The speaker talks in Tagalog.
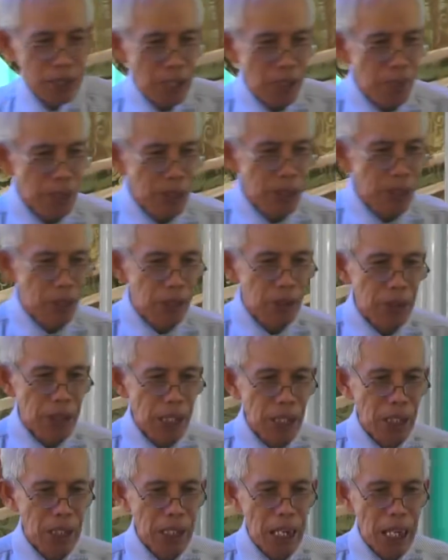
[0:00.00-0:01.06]
sabi ni,
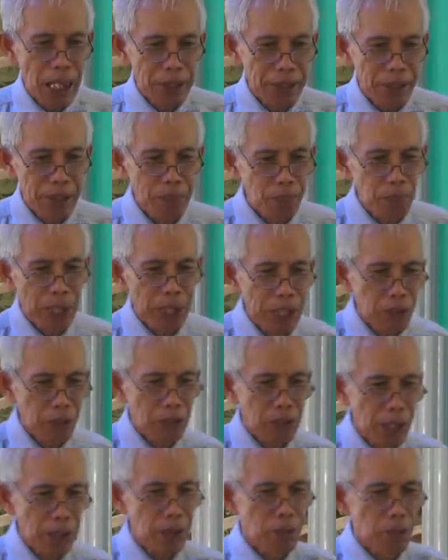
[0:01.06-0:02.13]
ng ating
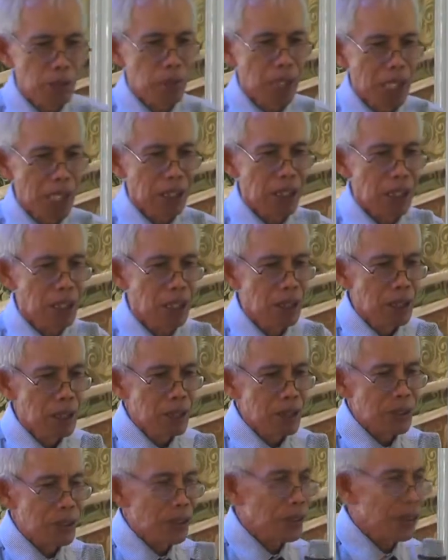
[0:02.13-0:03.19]
Panginoon ngayong umaga,
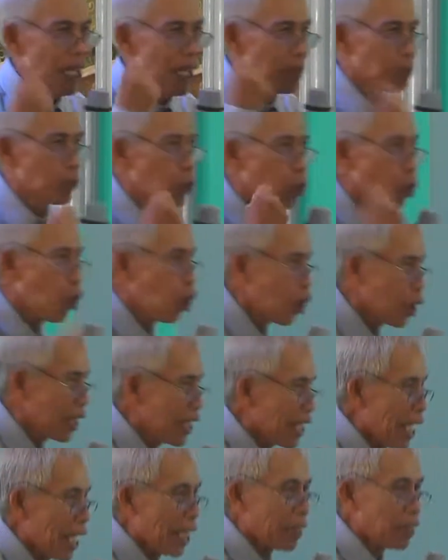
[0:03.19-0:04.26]
stop
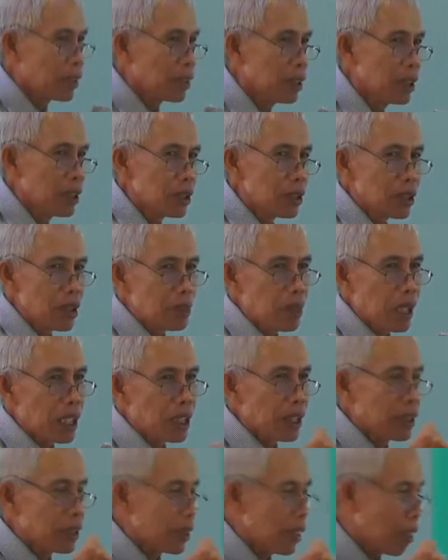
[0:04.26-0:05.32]
worrying
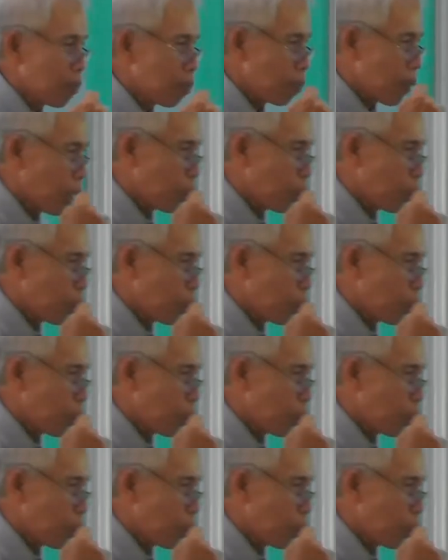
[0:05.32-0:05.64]
sapagkat ang